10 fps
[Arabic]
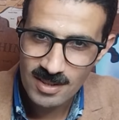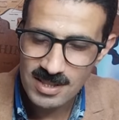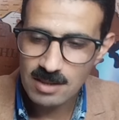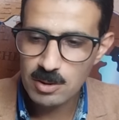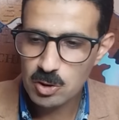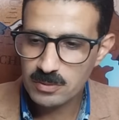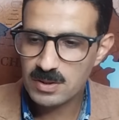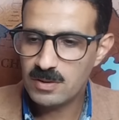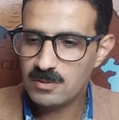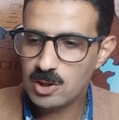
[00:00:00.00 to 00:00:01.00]
زي ما
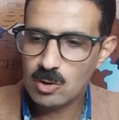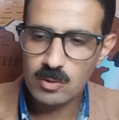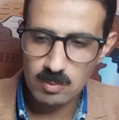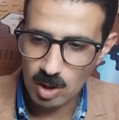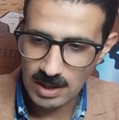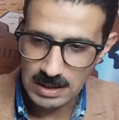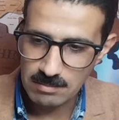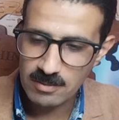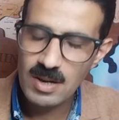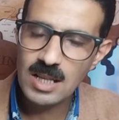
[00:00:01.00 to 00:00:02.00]
شفت في الفيديو اللي في المقدمه
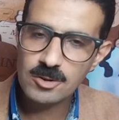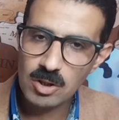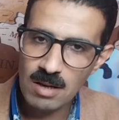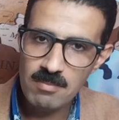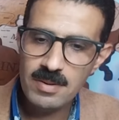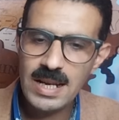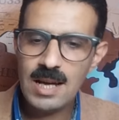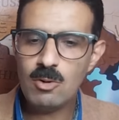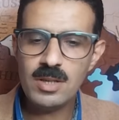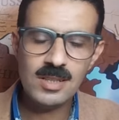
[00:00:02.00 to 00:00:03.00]
فترامب
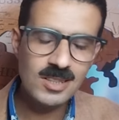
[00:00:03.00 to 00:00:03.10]
ناوي